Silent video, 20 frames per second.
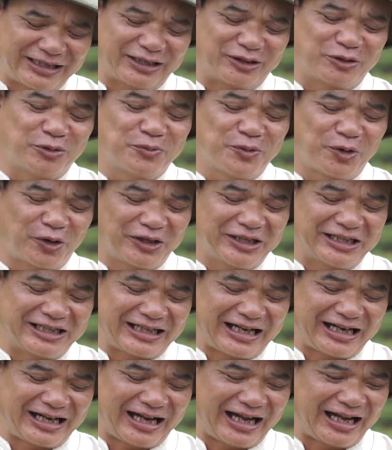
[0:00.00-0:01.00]
Cương,
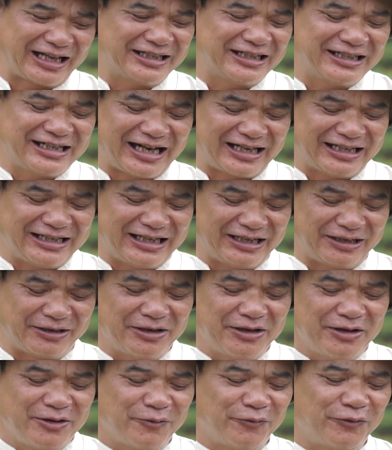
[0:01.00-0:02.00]
múa tắc sình,
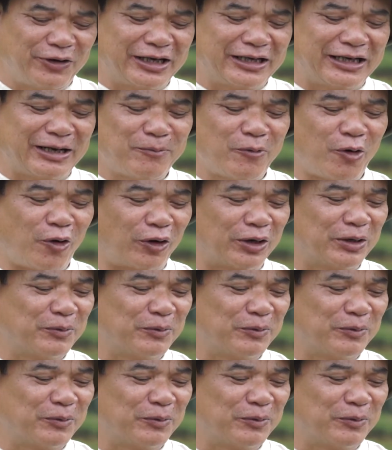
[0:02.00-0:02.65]
lễ hội cầu mùa